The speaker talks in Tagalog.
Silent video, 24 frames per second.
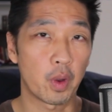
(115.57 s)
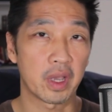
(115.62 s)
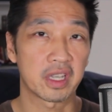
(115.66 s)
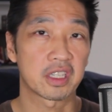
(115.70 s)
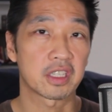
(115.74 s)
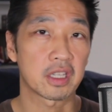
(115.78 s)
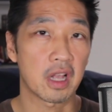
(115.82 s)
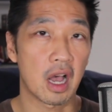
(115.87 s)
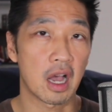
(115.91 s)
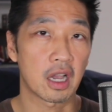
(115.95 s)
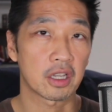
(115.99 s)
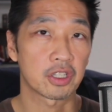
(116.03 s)
US
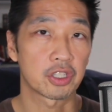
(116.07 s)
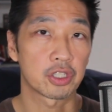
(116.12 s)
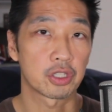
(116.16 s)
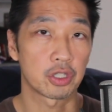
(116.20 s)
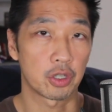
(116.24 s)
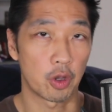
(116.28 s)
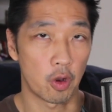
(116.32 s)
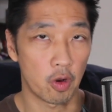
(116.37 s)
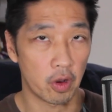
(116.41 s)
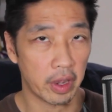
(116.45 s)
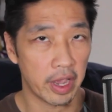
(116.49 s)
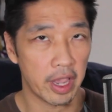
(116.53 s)
stocks
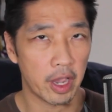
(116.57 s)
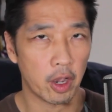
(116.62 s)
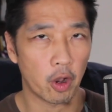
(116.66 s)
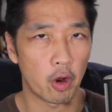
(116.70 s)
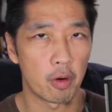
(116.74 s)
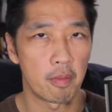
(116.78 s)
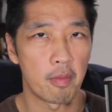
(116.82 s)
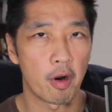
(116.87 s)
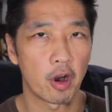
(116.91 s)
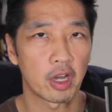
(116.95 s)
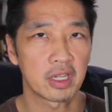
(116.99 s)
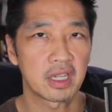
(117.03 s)
o kaya
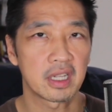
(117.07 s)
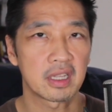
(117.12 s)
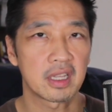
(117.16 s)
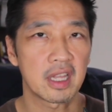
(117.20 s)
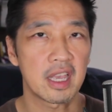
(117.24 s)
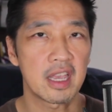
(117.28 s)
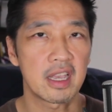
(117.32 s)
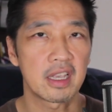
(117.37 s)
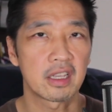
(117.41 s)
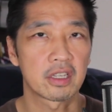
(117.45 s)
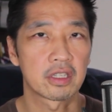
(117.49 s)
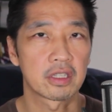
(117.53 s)

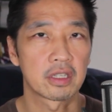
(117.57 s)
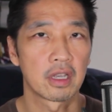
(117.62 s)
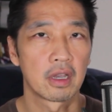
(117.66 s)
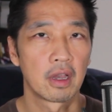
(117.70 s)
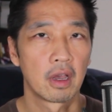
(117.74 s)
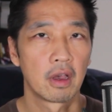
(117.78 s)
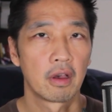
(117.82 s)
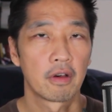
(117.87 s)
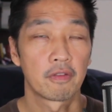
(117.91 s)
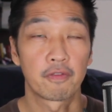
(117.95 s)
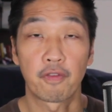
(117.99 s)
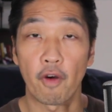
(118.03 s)
commodities,
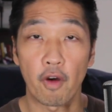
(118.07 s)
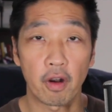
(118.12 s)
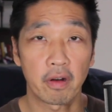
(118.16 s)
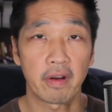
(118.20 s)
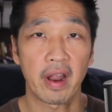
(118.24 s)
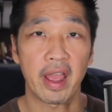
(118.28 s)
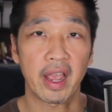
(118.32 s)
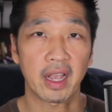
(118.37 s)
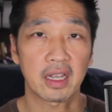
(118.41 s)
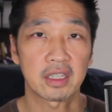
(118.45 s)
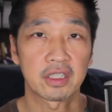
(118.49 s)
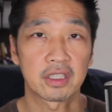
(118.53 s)

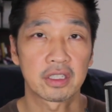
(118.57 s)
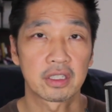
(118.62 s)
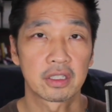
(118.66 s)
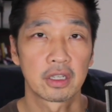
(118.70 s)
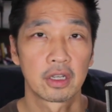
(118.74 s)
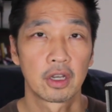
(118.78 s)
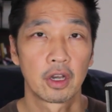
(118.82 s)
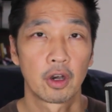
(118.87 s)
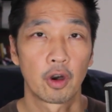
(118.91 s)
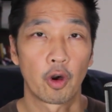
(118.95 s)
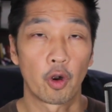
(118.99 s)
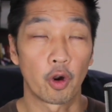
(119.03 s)
forex,
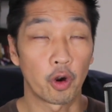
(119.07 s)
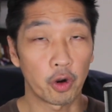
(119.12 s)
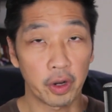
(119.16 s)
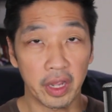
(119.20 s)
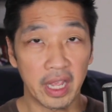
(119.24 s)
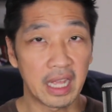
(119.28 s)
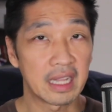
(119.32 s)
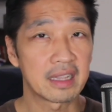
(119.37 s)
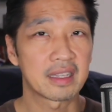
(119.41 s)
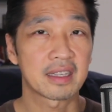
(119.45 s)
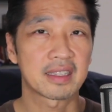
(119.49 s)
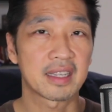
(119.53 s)
or
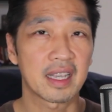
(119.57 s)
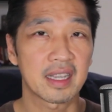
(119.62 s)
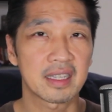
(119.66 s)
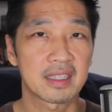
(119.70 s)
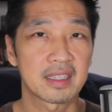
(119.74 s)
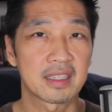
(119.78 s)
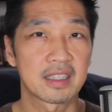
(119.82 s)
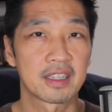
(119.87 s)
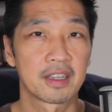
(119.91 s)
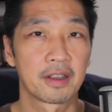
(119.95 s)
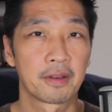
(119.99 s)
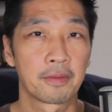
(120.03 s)

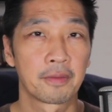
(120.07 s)
indices?